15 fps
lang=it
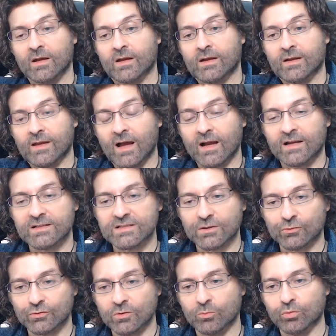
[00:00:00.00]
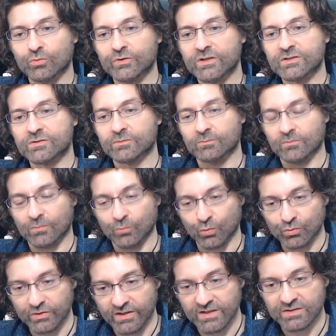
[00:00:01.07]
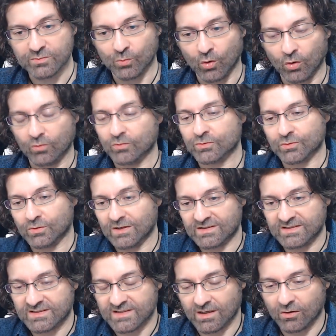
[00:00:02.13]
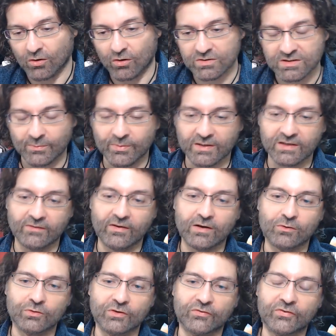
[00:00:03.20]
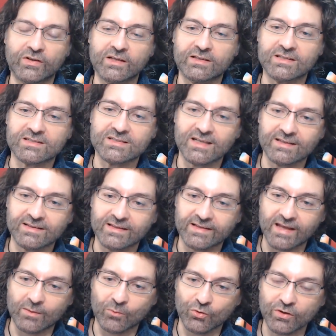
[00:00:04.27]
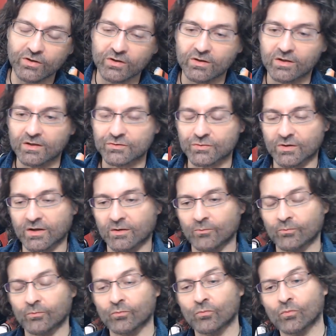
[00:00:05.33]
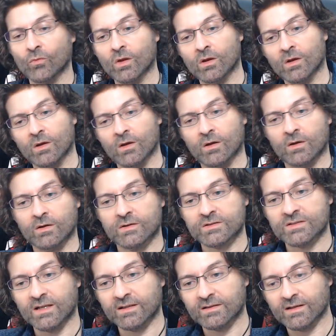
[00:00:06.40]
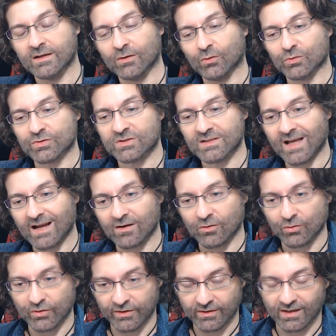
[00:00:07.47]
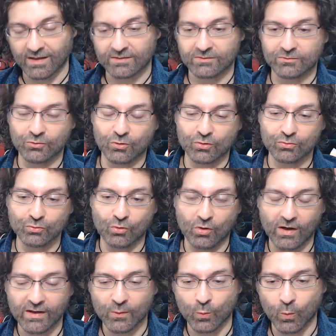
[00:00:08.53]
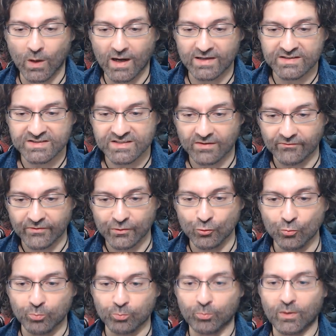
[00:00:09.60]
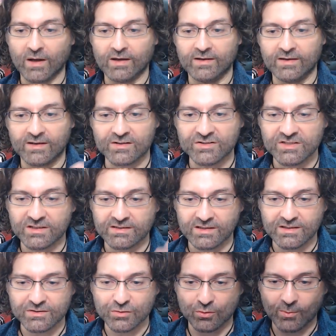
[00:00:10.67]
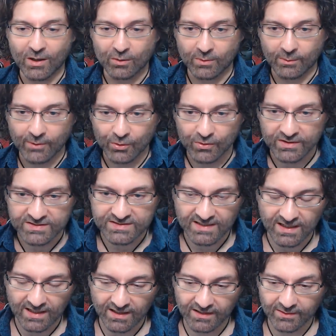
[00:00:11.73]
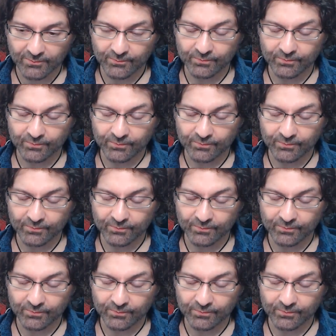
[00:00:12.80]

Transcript: che anche secondo il buddismo sono la stessa cosa perché vengono definiti sette demoni, e cioè sette ostacoli attorno ai quali si avviluppa l'energia dell'essere umano man mano che sale,